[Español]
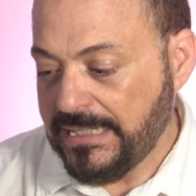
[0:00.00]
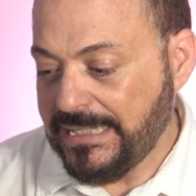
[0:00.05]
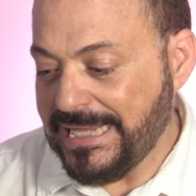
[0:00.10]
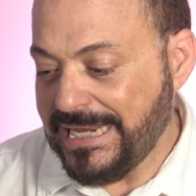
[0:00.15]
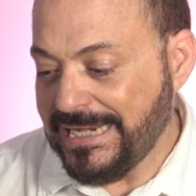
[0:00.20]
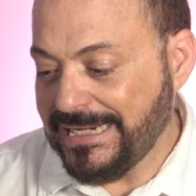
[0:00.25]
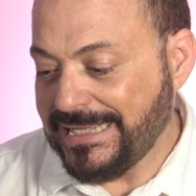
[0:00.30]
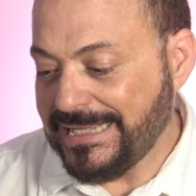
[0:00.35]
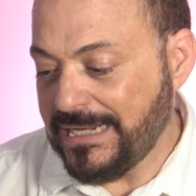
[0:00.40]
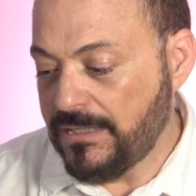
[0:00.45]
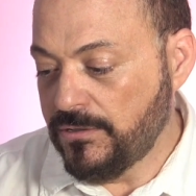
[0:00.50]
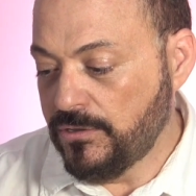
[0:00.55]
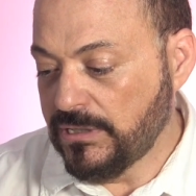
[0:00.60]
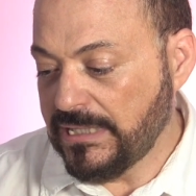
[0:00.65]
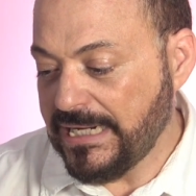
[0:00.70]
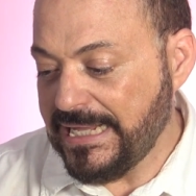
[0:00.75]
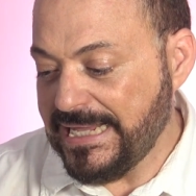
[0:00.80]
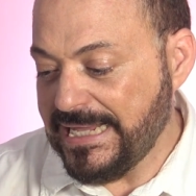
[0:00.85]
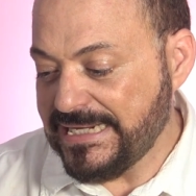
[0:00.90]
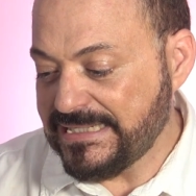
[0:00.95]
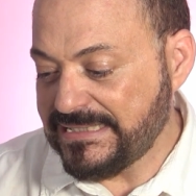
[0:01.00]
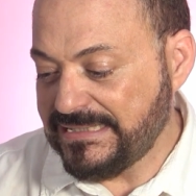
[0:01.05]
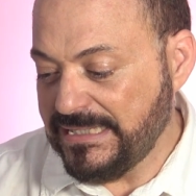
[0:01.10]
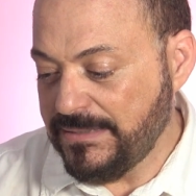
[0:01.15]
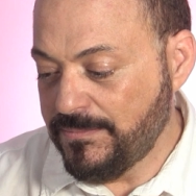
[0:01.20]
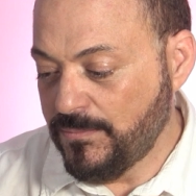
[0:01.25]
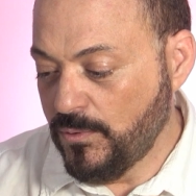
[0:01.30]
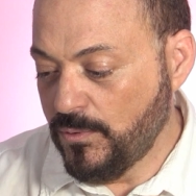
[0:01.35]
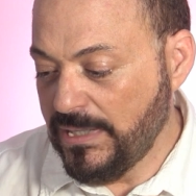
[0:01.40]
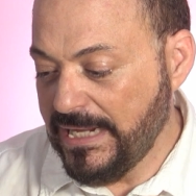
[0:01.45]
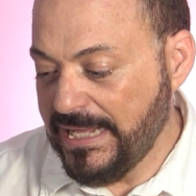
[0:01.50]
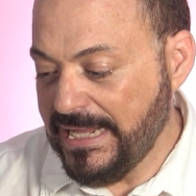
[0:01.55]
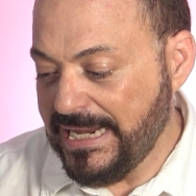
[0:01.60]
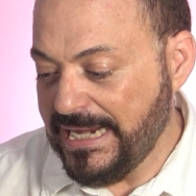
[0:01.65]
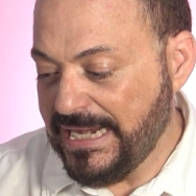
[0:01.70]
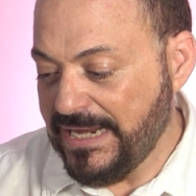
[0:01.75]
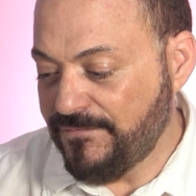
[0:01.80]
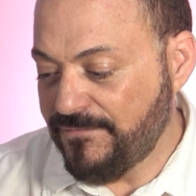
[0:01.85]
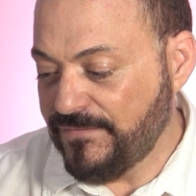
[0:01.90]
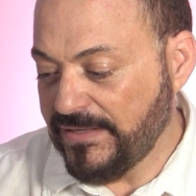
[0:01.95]
Que el calor estimule
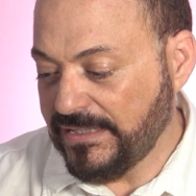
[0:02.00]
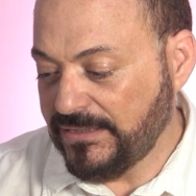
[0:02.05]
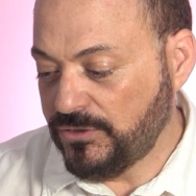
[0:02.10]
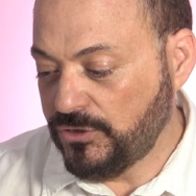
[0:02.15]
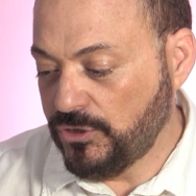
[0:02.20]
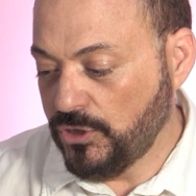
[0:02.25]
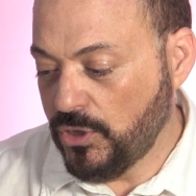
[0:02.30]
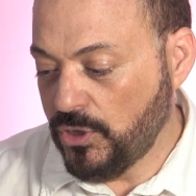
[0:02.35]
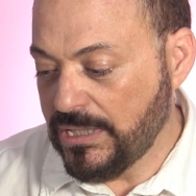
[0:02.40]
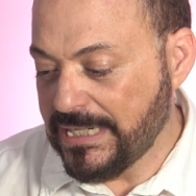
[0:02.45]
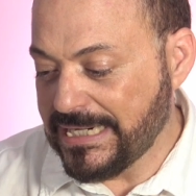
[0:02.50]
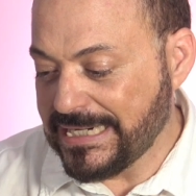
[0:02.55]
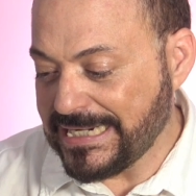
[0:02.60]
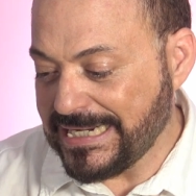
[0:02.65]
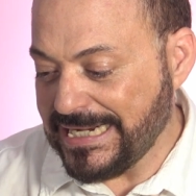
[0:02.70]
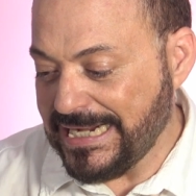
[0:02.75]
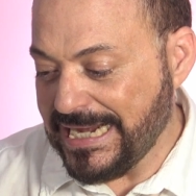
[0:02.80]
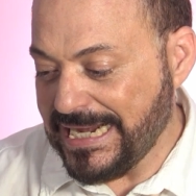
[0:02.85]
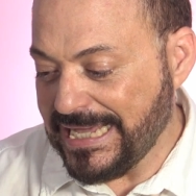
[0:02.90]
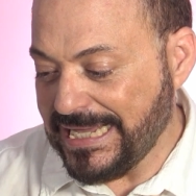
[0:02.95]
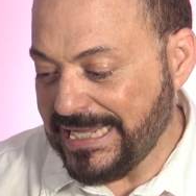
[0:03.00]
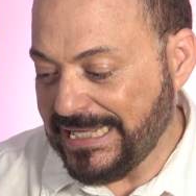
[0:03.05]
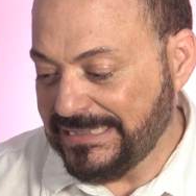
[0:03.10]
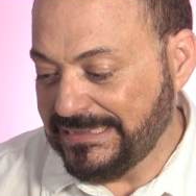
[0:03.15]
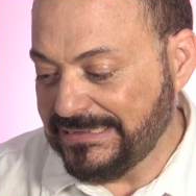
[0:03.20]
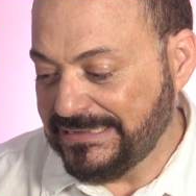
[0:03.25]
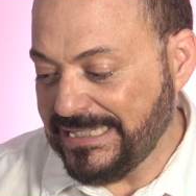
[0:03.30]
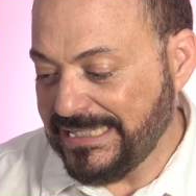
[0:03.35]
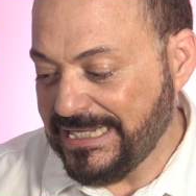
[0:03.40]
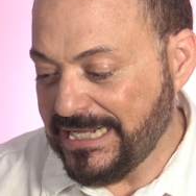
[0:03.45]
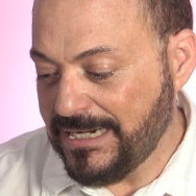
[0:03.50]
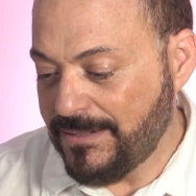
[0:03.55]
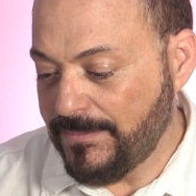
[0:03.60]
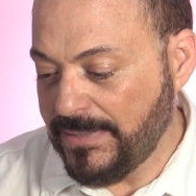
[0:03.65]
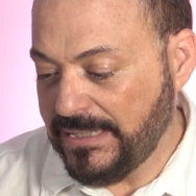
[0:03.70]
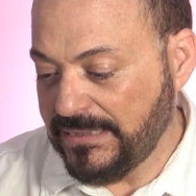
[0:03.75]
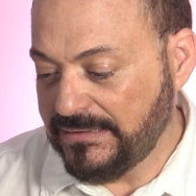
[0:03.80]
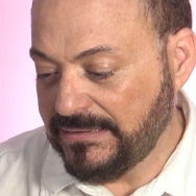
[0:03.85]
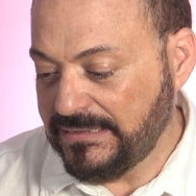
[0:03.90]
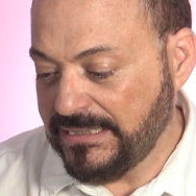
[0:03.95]
el efecto relajante y
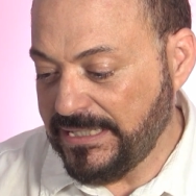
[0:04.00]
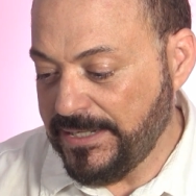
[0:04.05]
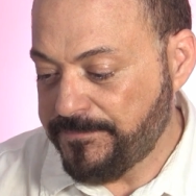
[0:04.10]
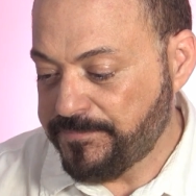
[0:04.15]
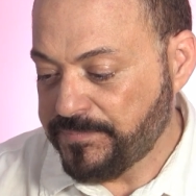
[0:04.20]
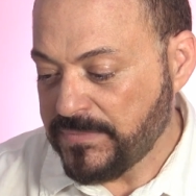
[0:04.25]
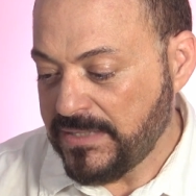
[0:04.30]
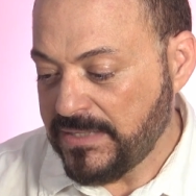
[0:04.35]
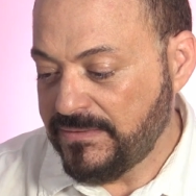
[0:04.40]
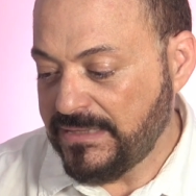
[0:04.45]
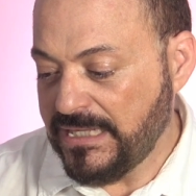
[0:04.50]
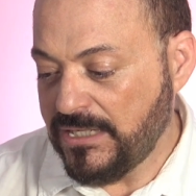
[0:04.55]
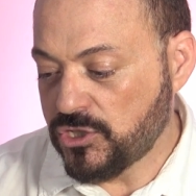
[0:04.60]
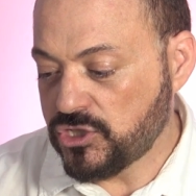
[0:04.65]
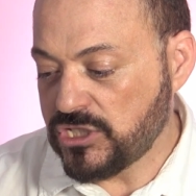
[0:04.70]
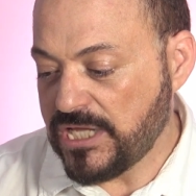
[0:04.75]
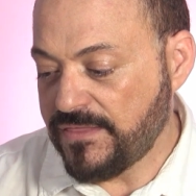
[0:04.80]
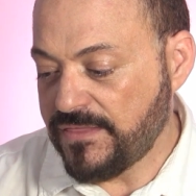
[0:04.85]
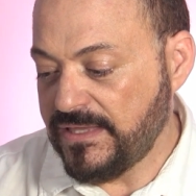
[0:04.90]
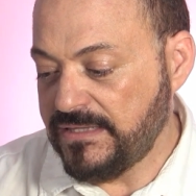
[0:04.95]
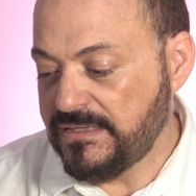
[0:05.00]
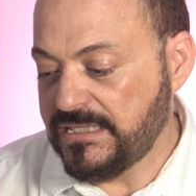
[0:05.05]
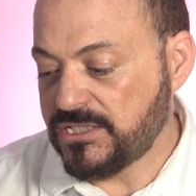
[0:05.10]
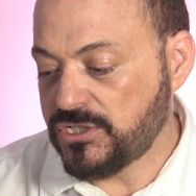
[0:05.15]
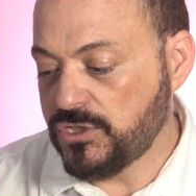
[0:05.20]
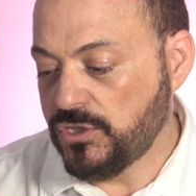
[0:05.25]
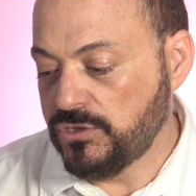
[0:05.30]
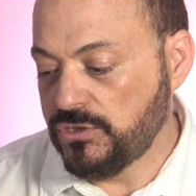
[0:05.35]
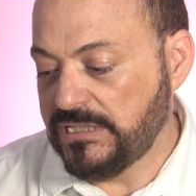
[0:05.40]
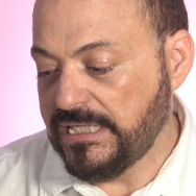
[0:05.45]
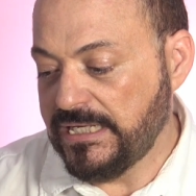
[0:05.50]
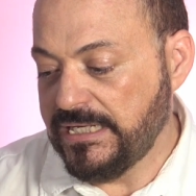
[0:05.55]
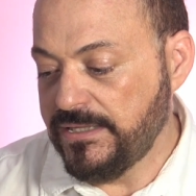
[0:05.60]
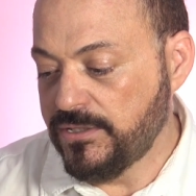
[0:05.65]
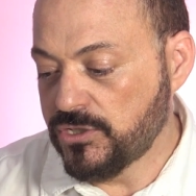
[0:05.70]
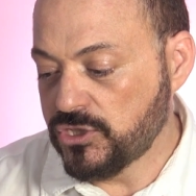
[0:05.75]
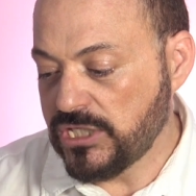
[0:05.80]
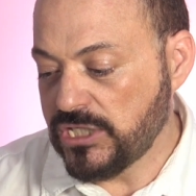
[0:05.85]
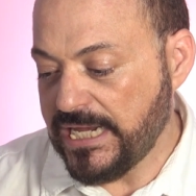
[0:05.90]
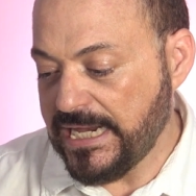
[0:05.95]
calmante de los aceites
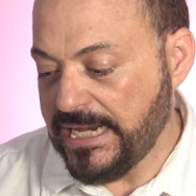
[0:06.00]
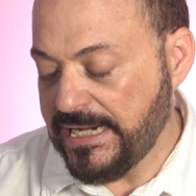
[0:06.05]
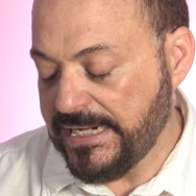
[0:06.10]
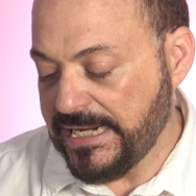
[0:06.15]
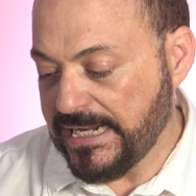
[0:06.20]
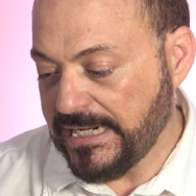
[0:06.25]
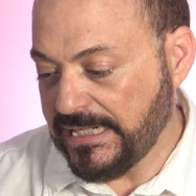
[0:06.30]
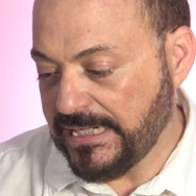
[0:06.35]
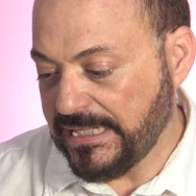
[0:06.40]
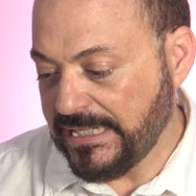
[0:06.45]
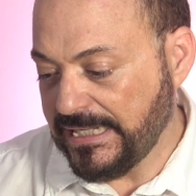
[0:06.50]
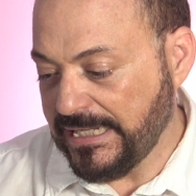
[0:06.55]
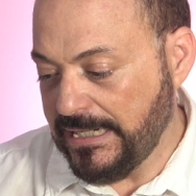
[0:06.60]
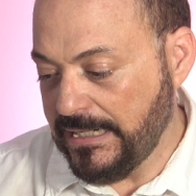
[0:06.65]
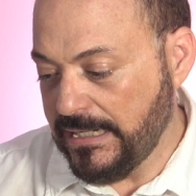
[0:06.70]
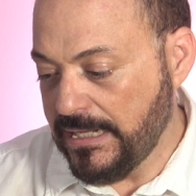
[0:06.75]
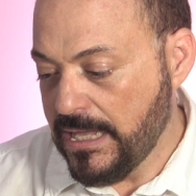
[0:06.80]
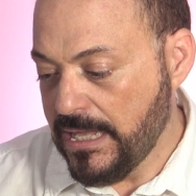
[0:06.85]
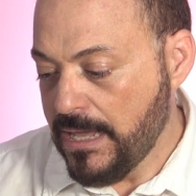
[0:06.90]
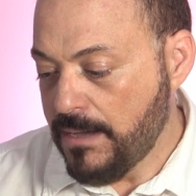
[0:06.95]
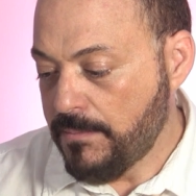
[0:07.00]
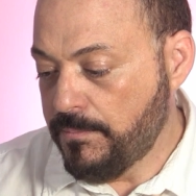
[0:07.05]
contenidos en el gel,